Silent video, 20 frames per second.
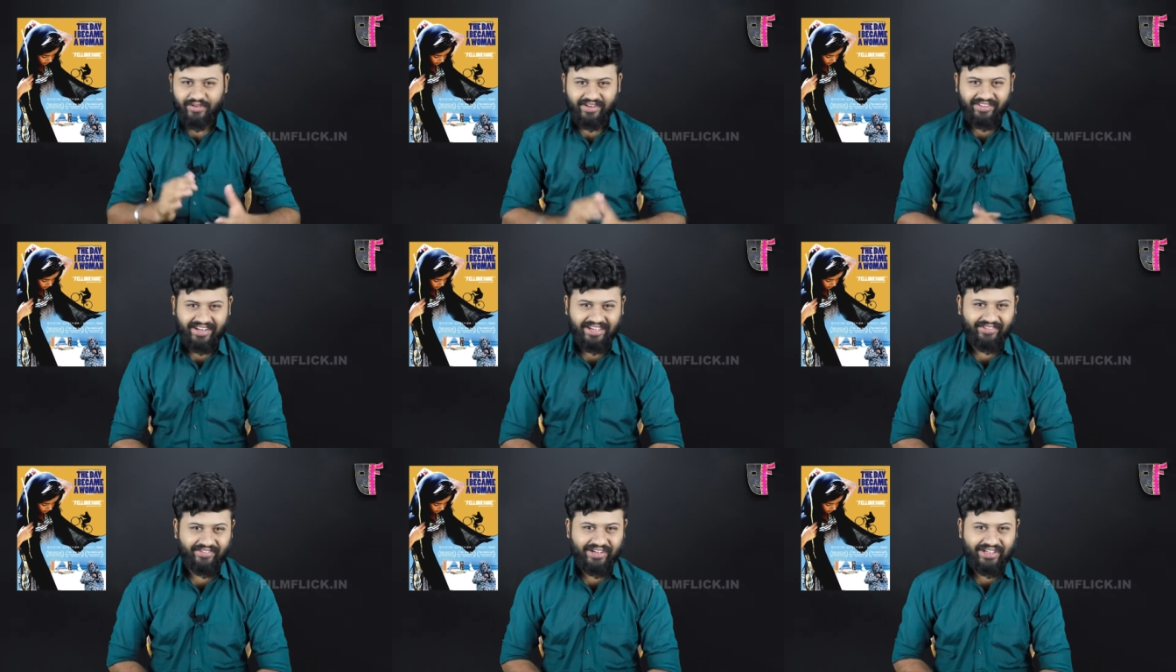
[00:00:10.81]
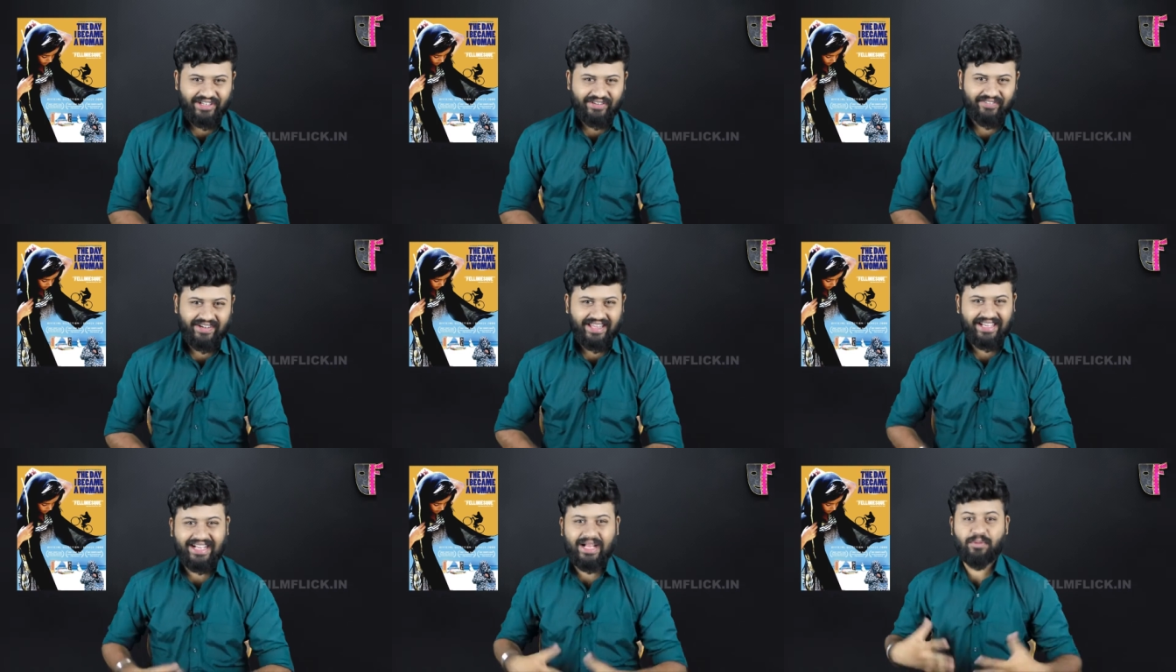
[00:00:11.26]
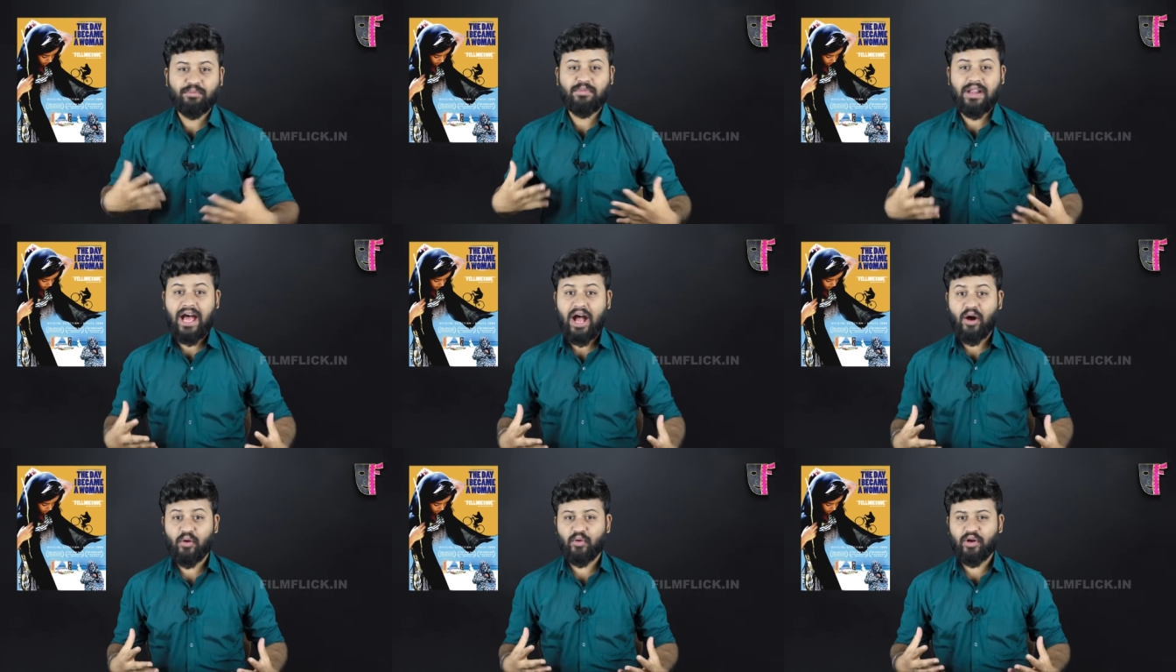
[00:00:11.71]
வியூவர்ஸ் அனைவருக்கும் வணக்கம்
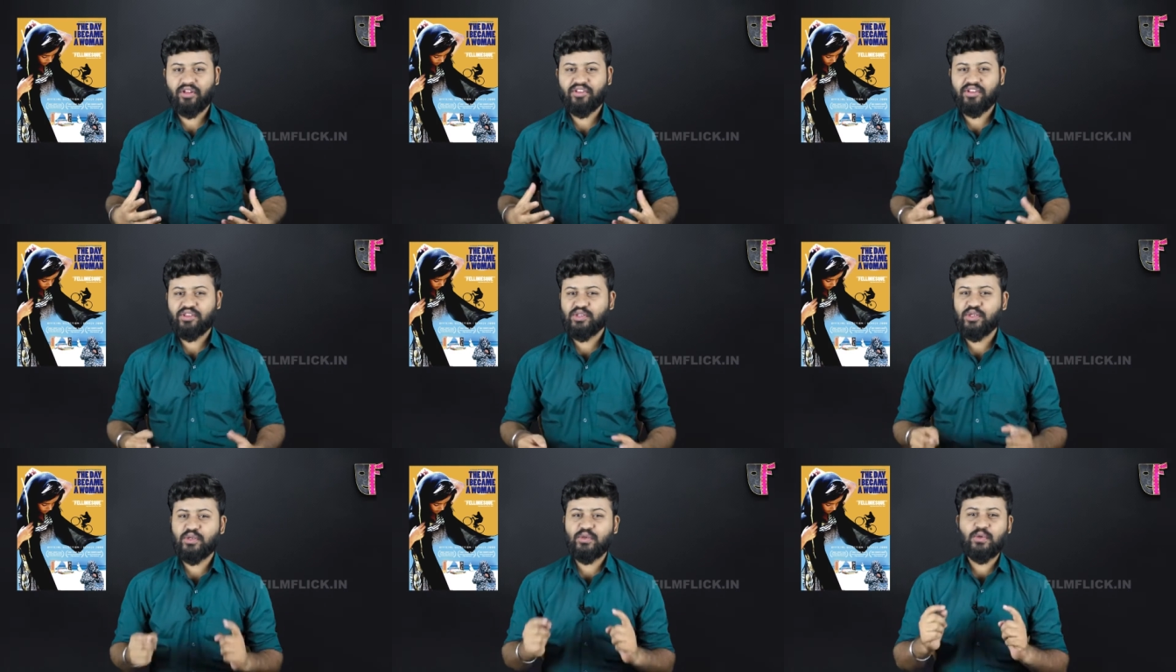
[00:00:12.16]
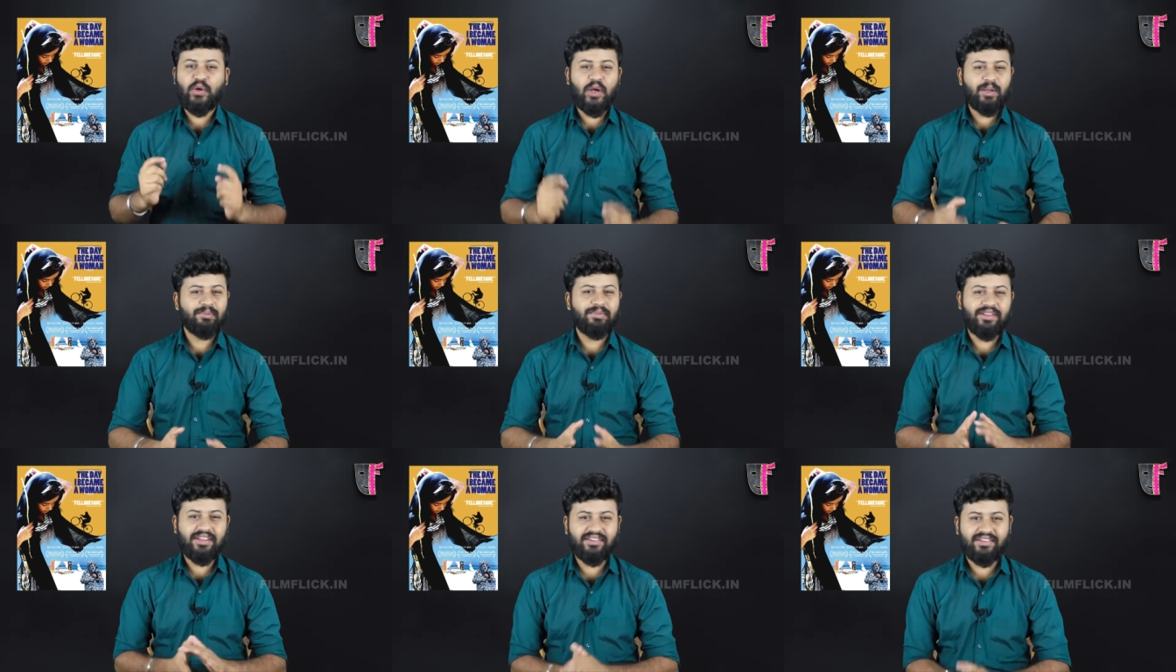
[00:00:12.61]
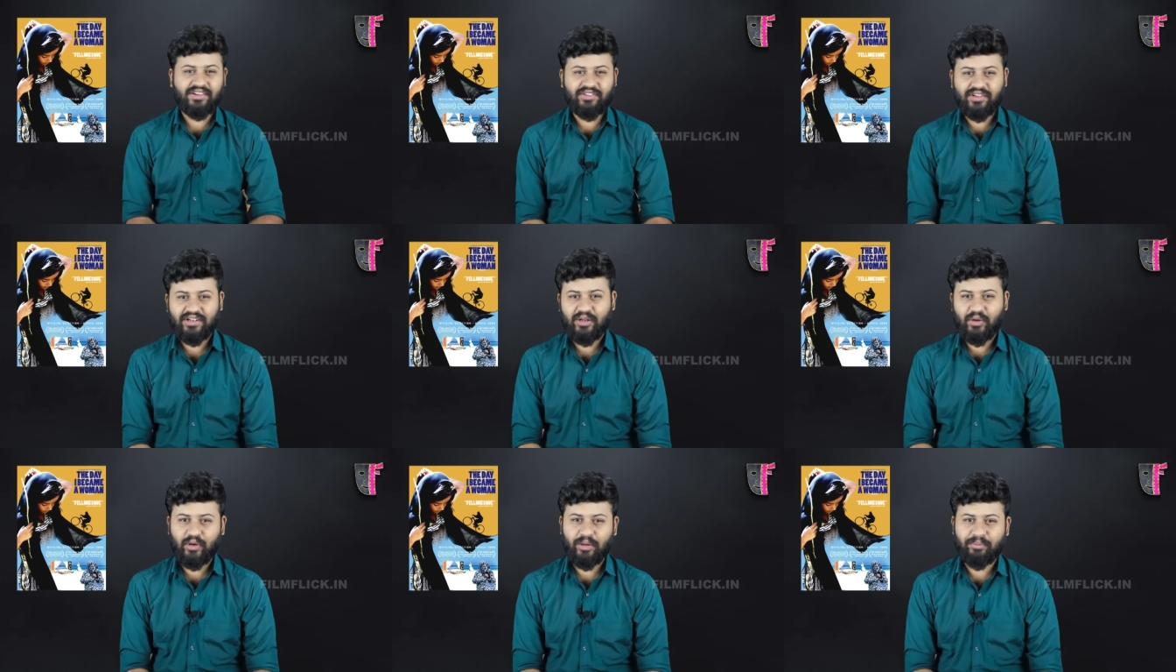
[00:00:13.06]
நான் உங்கள் ஜித்து டோன் மிஸ்ட்
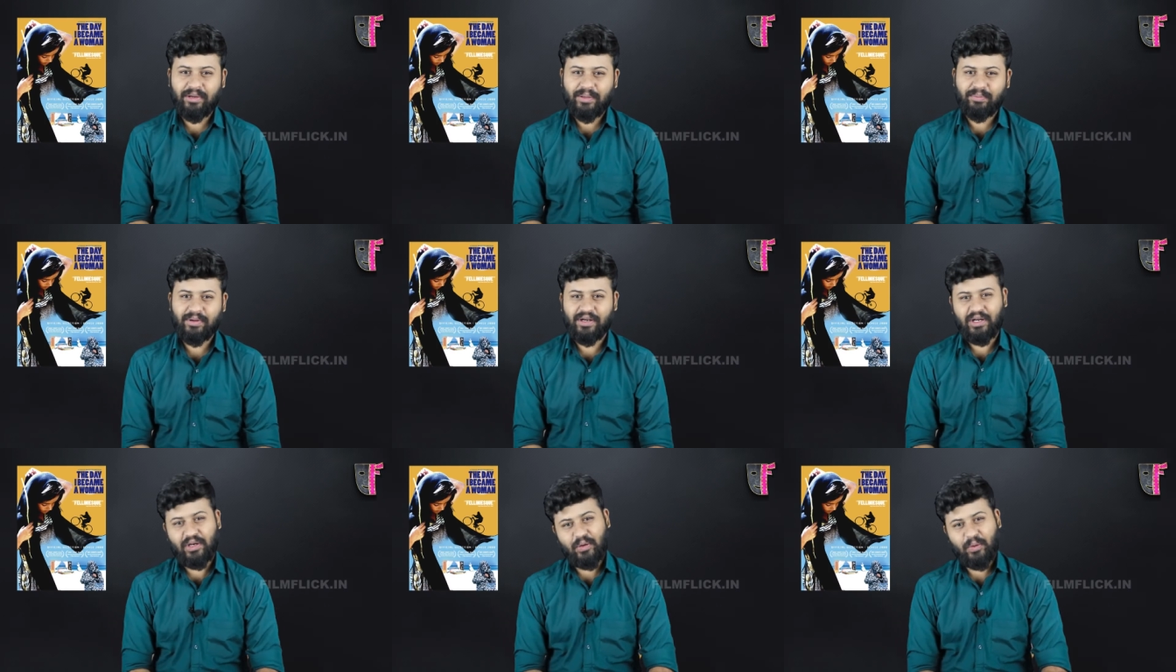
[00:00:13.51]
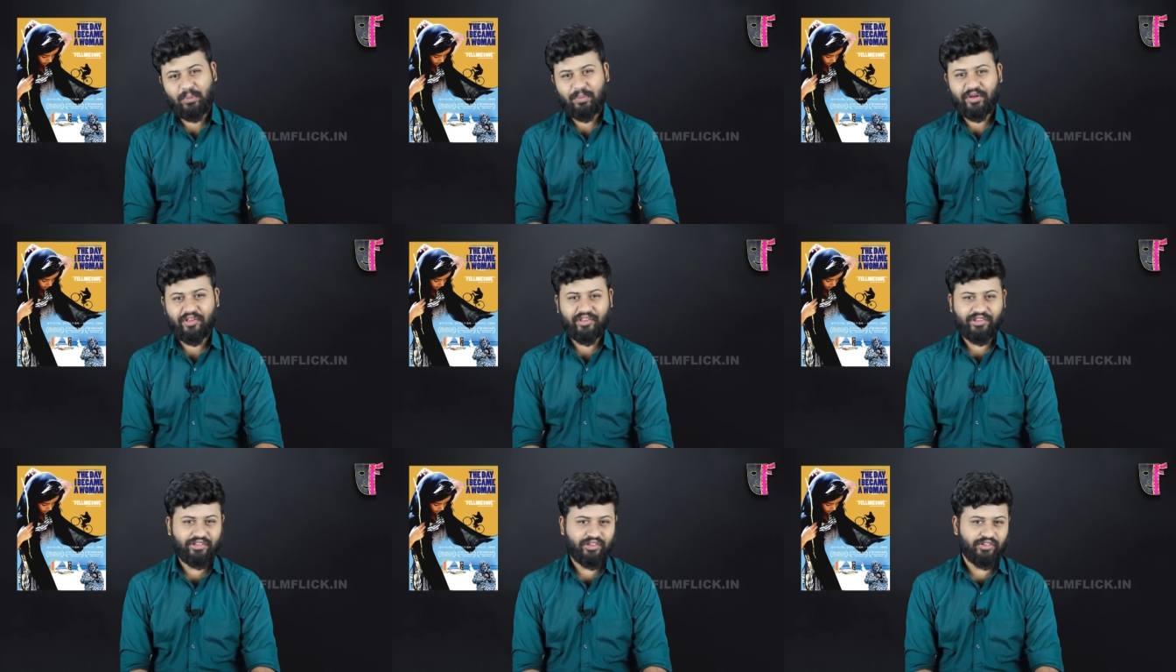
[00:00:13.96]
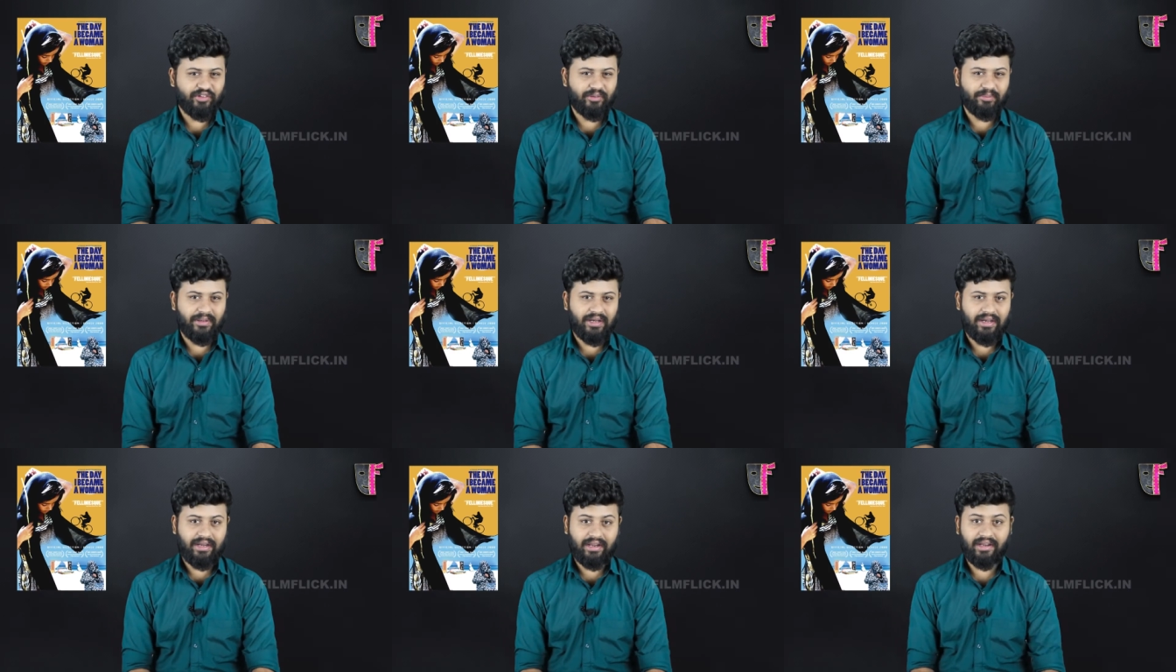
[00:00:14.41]
செக்ஷனில் உங்களை மீட் பண்ணல ரொம்பவே
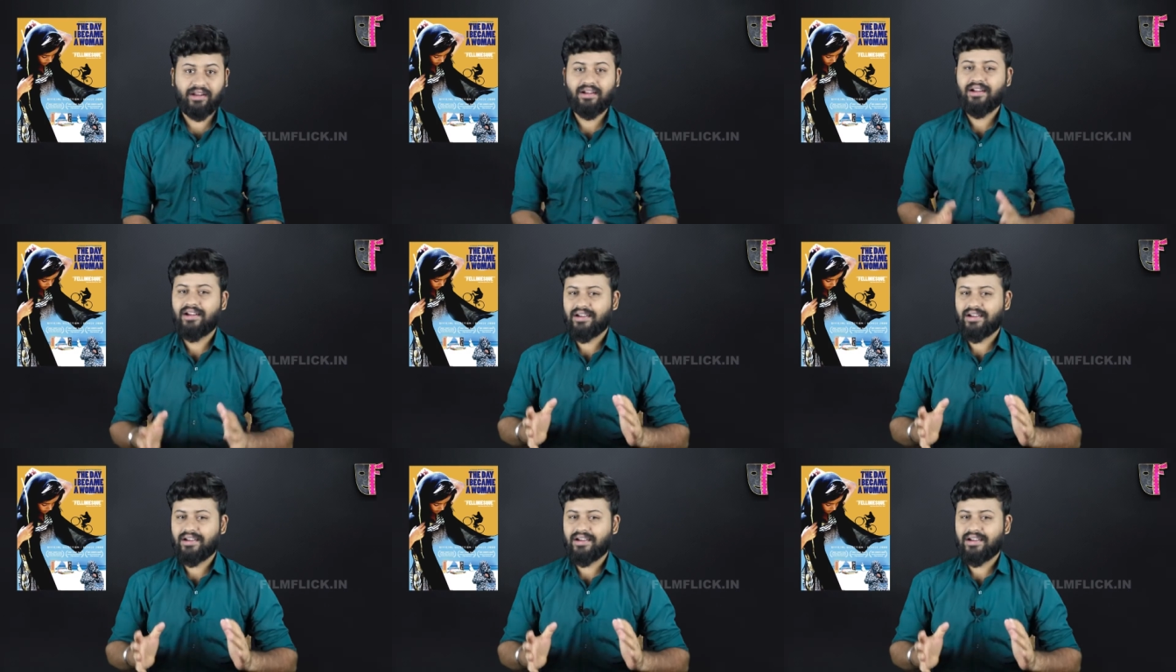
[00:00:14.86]
சந்தோஷப்படுறேன்